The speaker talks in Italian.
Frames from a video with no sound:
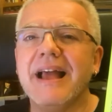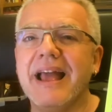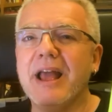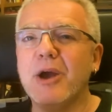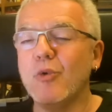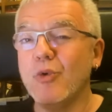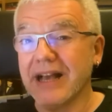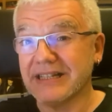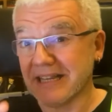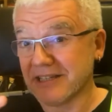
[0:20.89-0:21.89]
è un
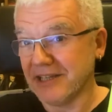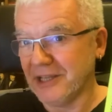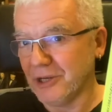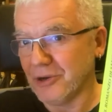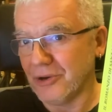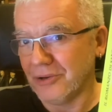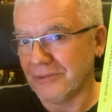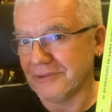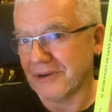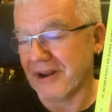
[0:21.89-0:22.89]
assassino
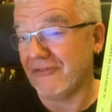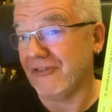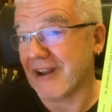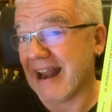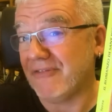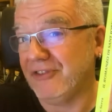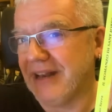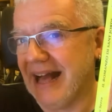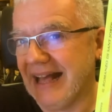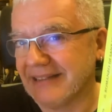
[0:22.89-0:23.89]

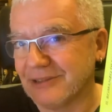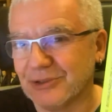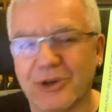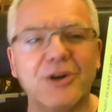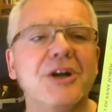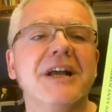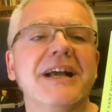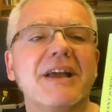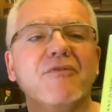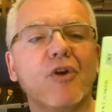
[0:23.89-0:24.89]
raffinato
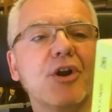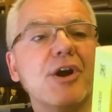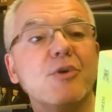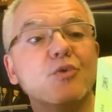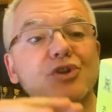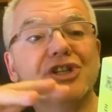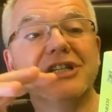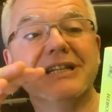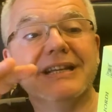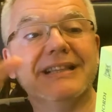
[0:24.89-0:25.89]
che vuole
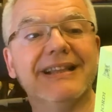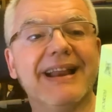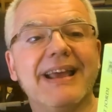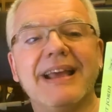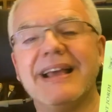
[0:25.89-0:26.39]
uccidere